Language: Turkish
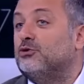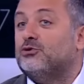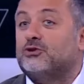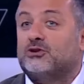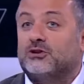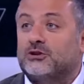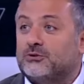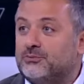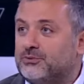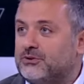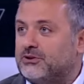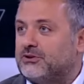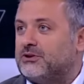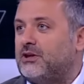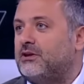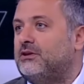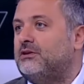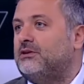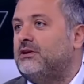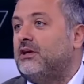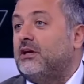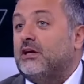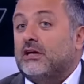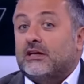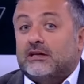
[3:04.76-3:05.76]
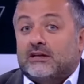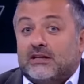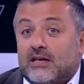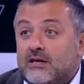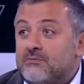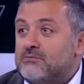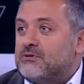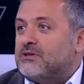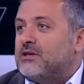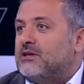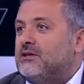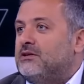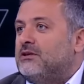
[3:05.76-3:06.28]
Sırbistan'ın de
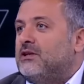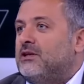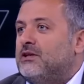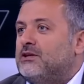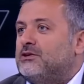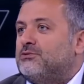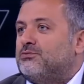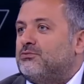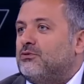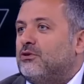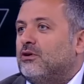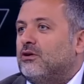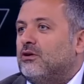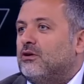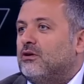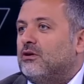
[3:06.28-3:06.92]
kimsenin değişmiyor.